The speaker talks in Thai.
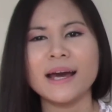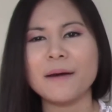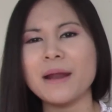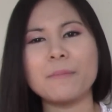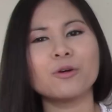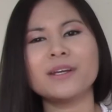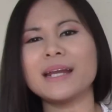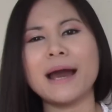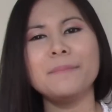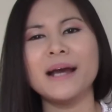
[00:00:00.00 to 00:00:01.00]
คำถามพวกนี้
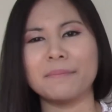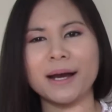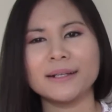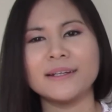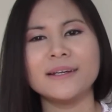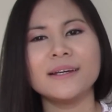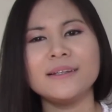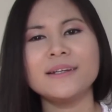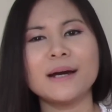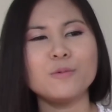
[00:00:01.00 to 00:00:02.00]
น่าเบื่อมากเลย
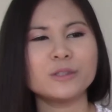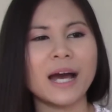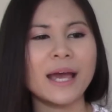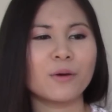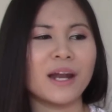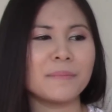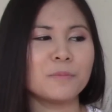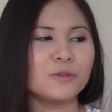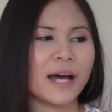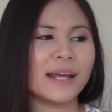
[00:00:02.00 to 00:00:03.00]
ยิ่งถ้าผู้ชายคนนั้นเป็
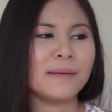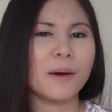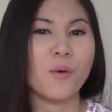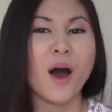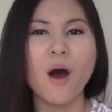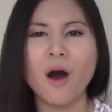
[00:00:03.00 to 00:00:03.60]
นผู้ชายที่แบบว่า